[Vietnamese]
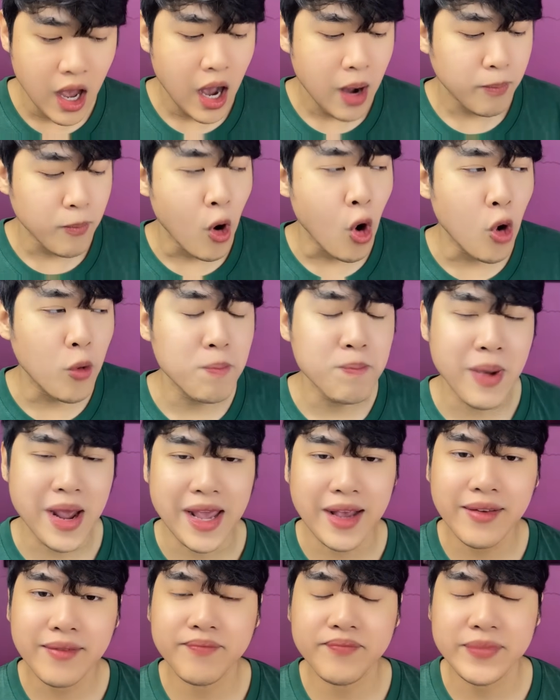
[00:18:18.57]
buộc
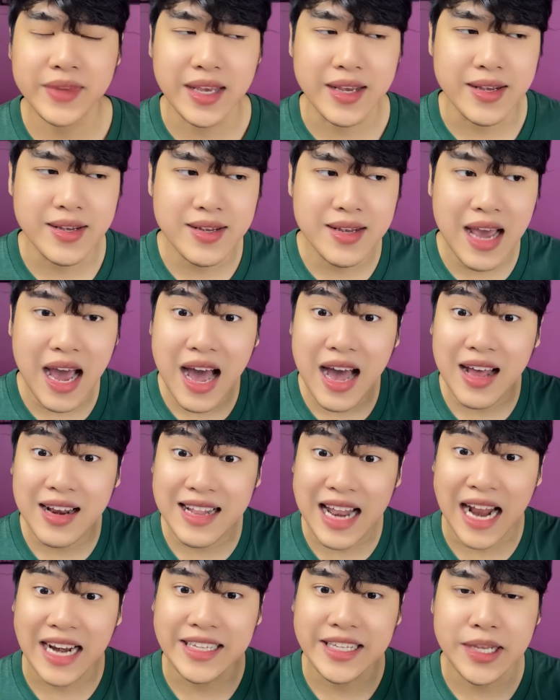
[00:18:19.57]
miệng chị
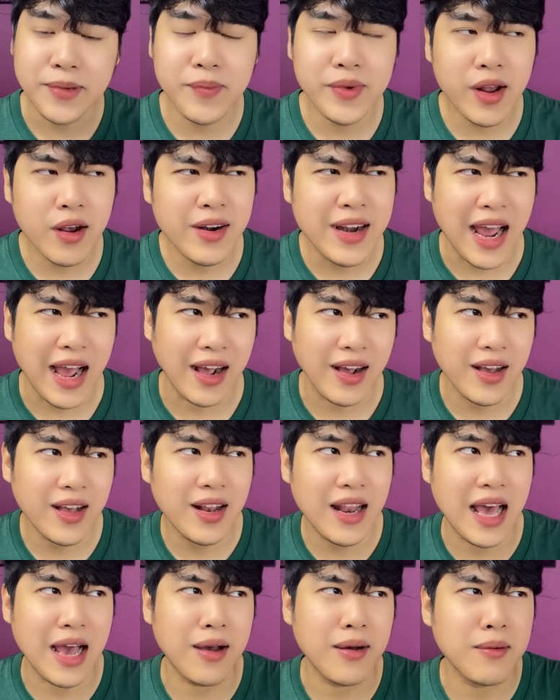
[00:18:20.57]
Lành chị mới nói rằng
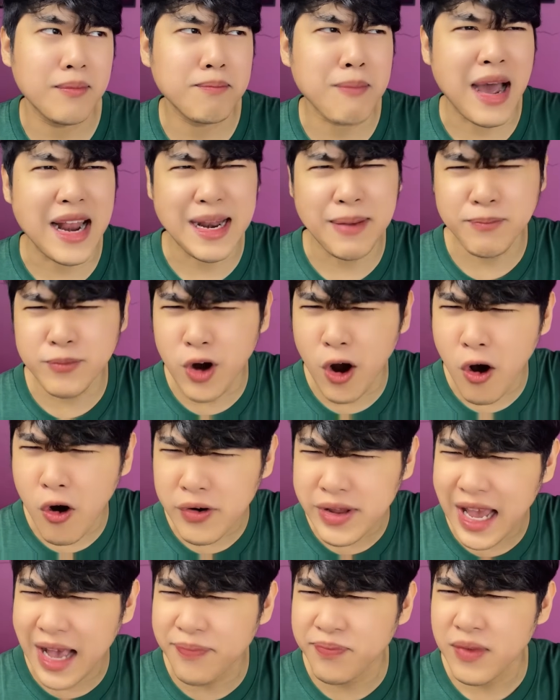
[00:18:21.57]
là bà Năm Rô
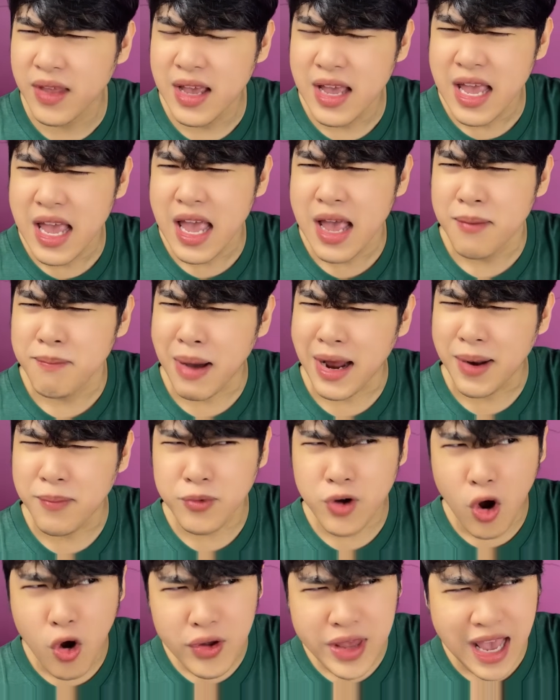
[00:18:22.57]
nha,
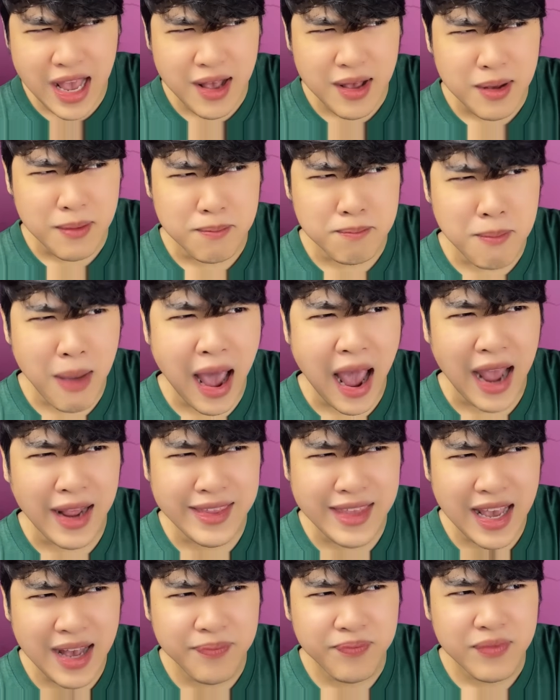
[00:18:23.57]
bà
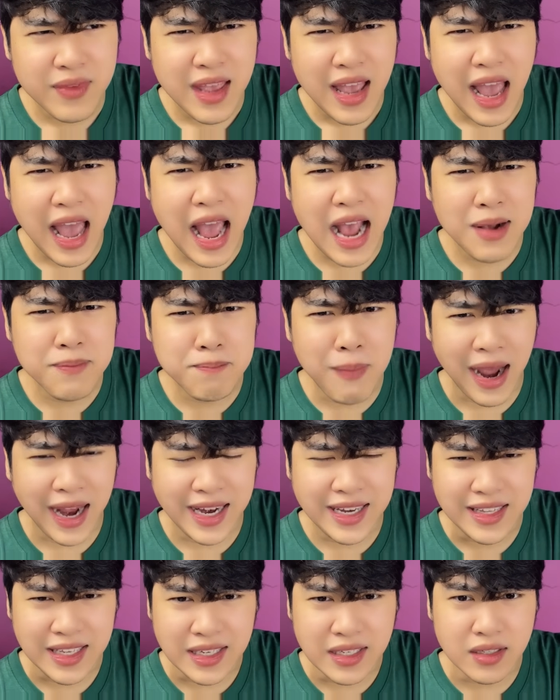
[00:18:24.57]
nha, ăn
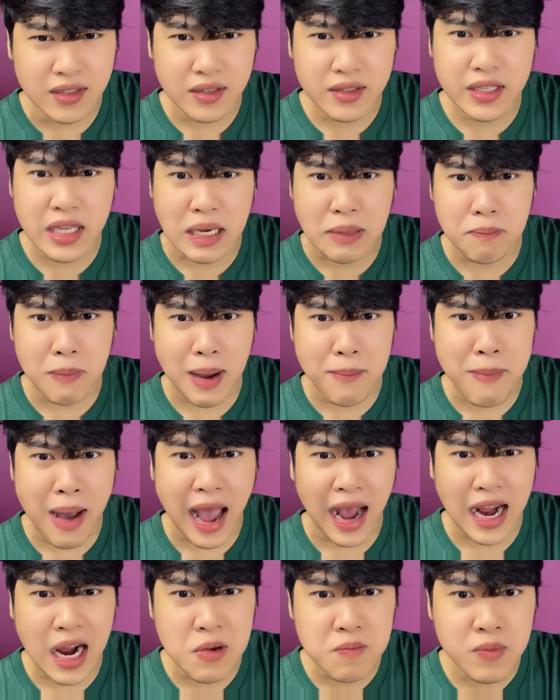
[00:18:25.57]
bậy thì được nhưng mà
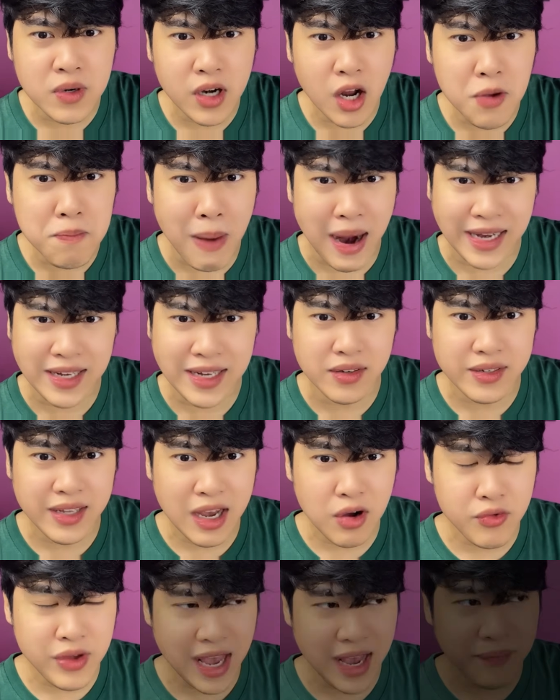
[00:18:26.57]
bà không có nói bậy được
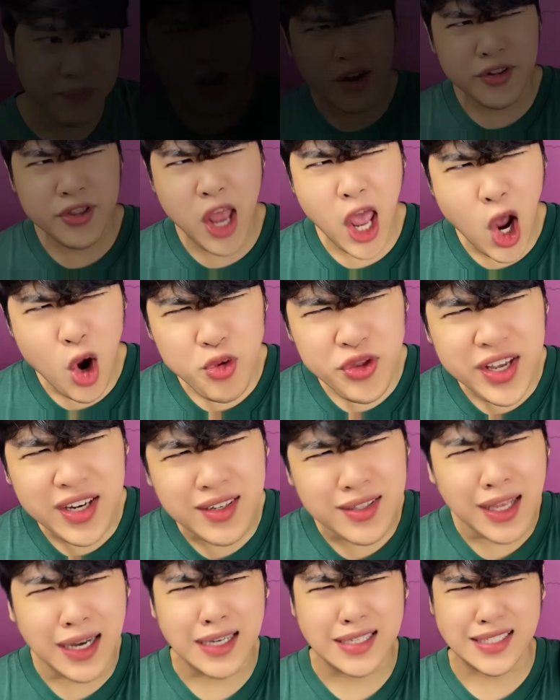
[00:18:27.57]
nhau nha. Nếu
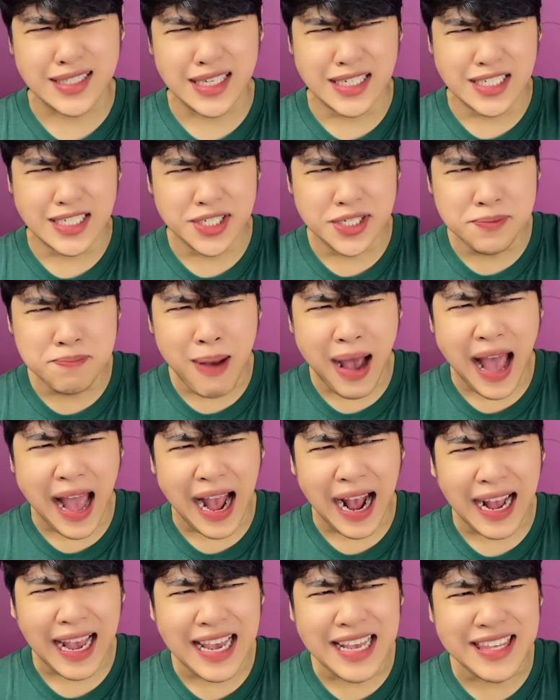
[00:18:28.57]
như thật sự
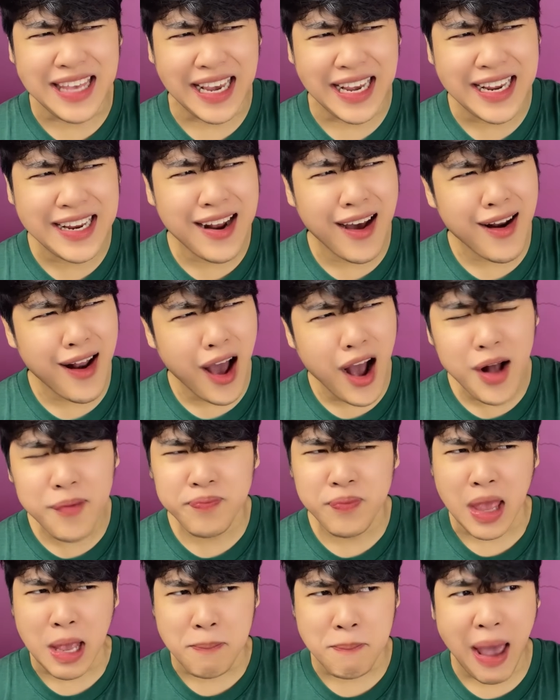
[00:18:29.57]
mà cái chị đó
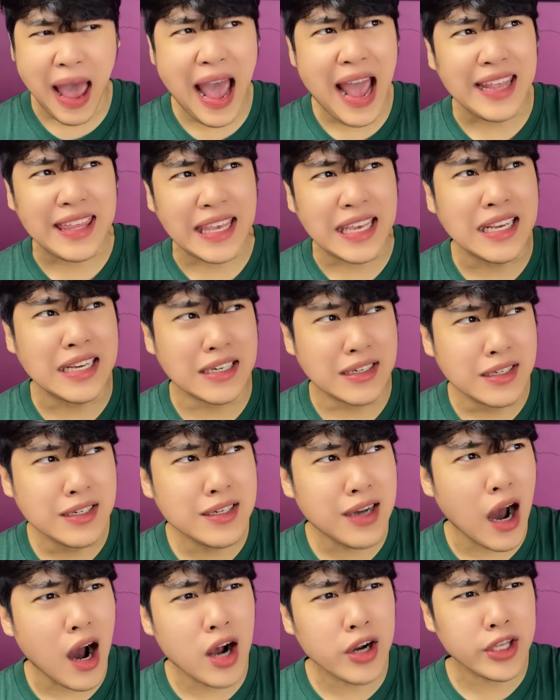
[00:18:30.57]
mà chỉ gửi
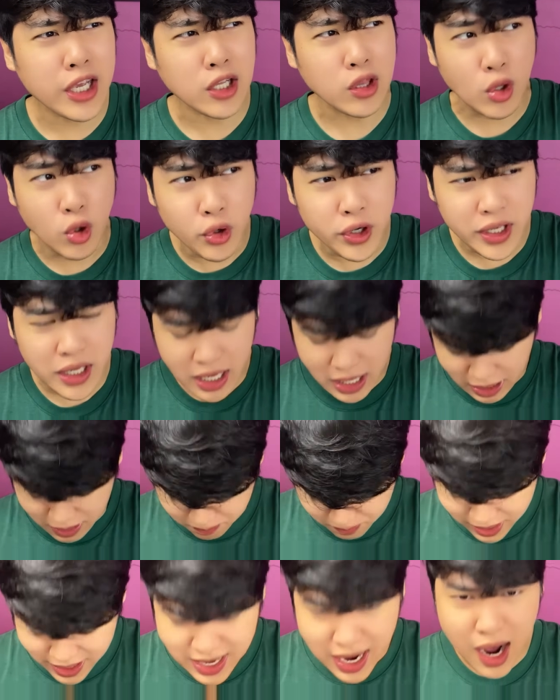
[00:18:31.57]
con cho tôi,
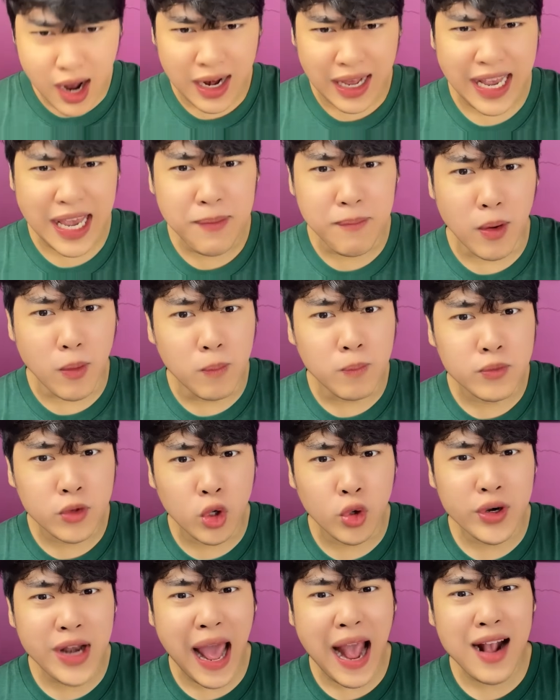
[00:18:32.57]
bây giờ là cái bụng
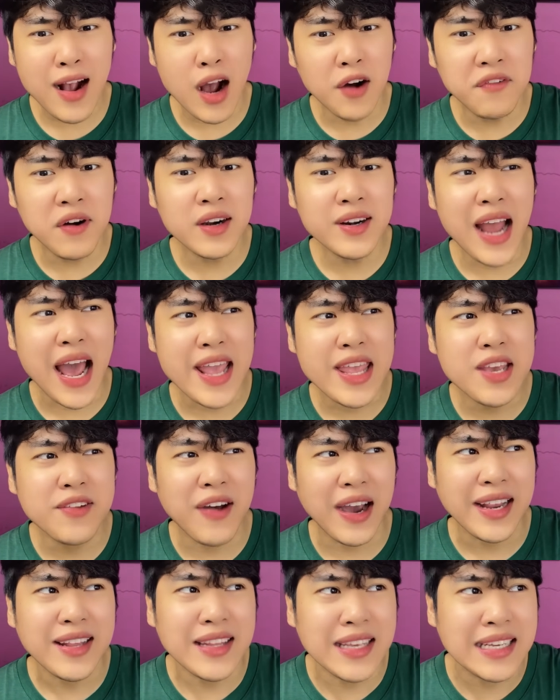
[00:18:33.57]
tôi đang có vấn đề như
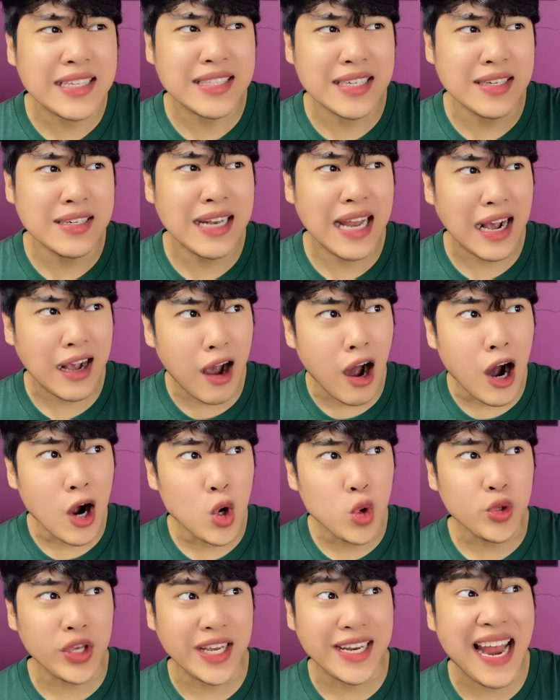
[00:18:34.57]
vậy, thiệt sự là
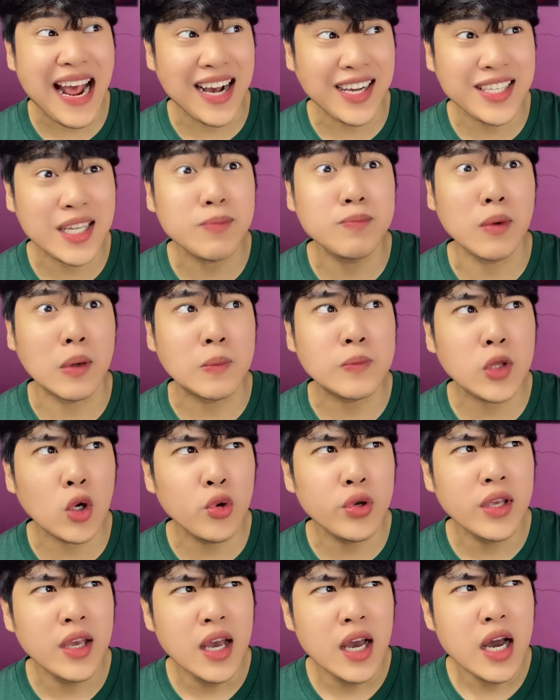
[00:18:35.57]
con của chị đang ở trong bụng
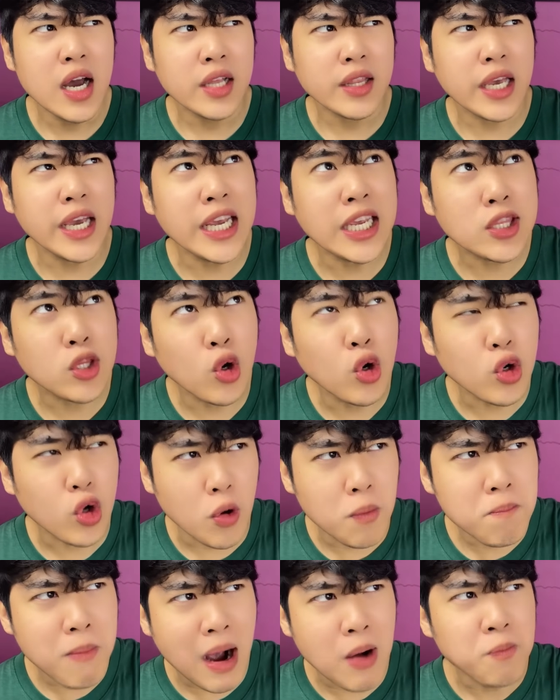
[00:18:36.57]
tôi, thì tôi
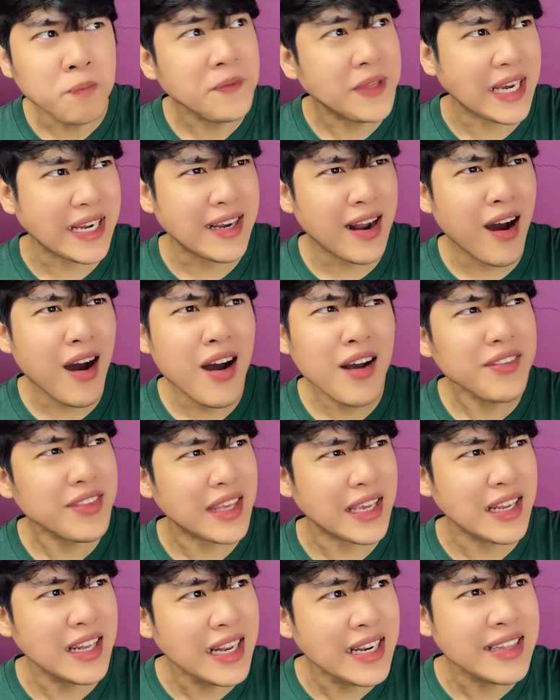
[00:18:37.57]
cũng mong chị đó,
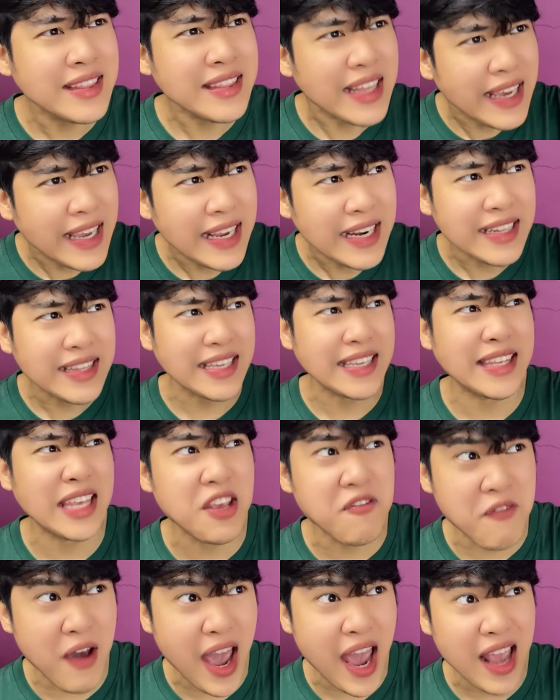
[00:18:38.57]
chị linh thiêng thì
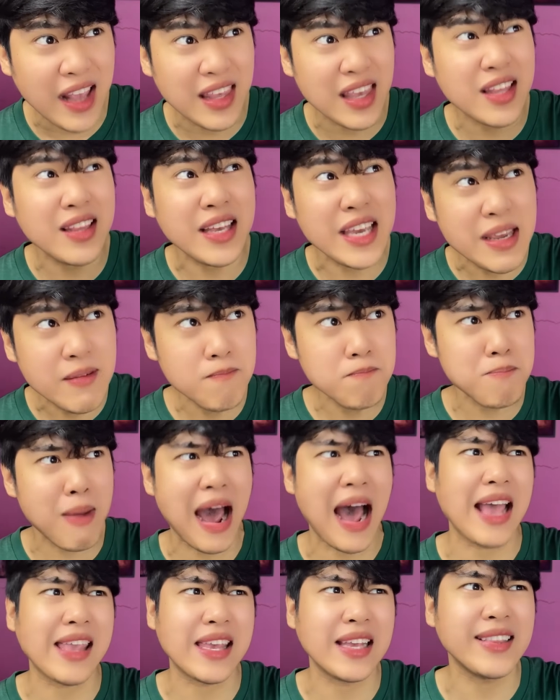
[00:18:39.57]
chị về, chị kiếm
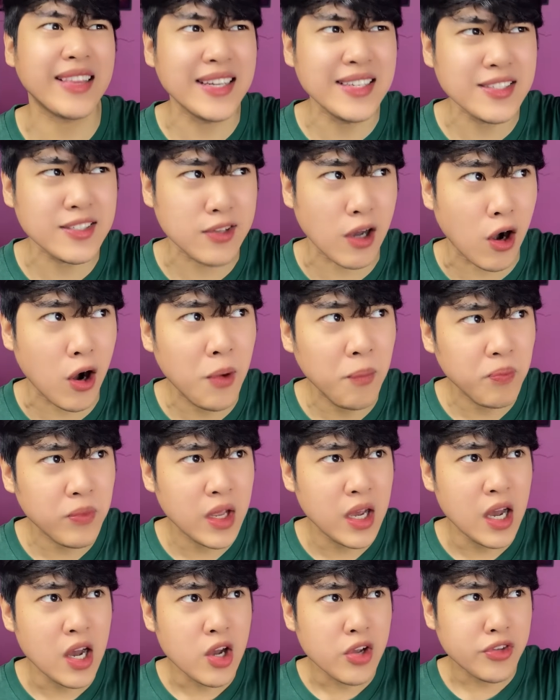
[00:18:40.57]
bà, chị tính sổ
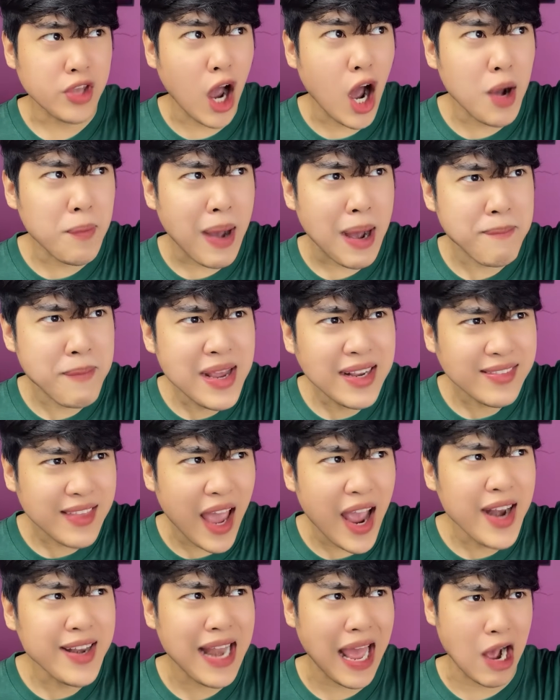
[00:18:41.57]
cho bà biết
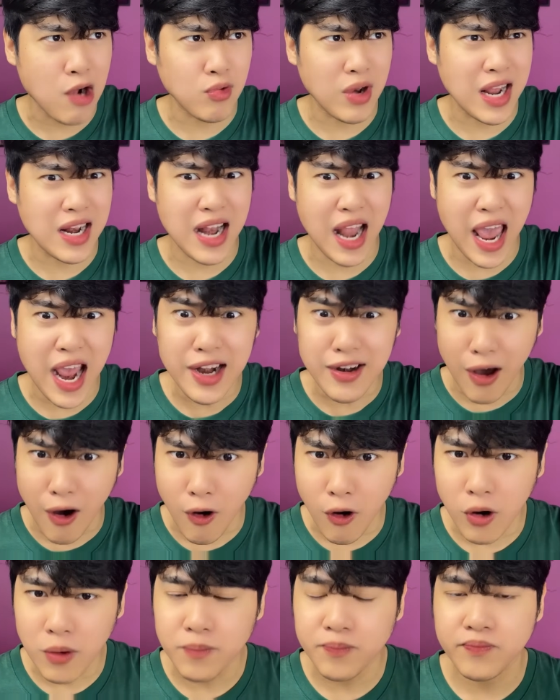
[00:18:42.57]
thế nào là lễ
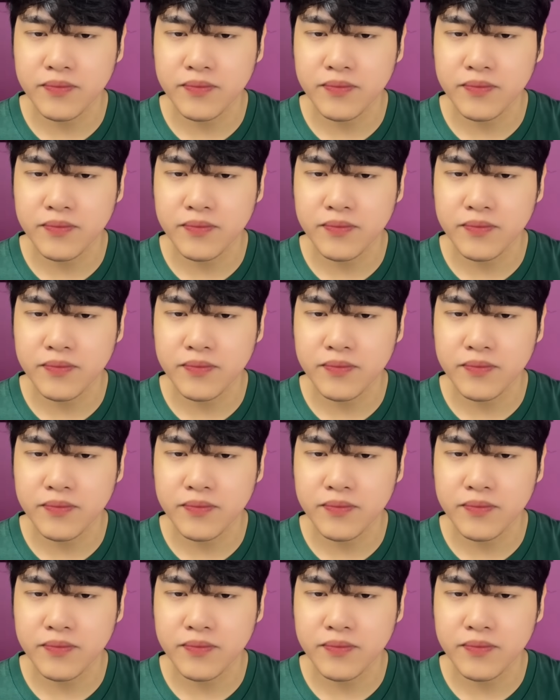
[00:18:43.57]
độ.